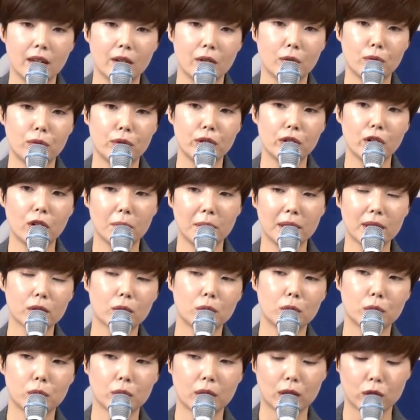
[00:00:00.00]
위험한
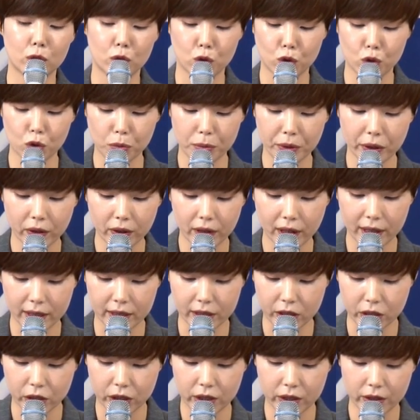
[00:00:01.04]
곳으로 아주
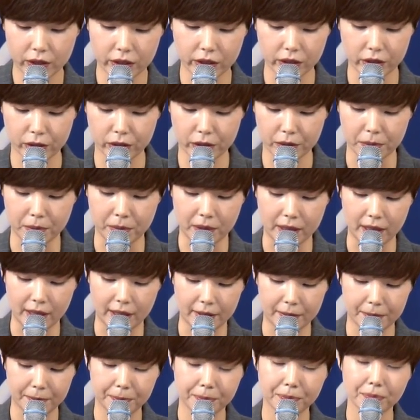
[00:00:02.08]
유명한
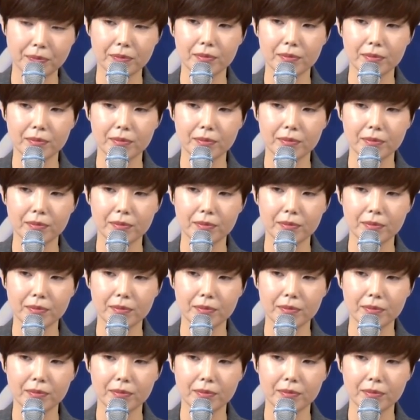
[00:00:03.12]
지역이었습니다.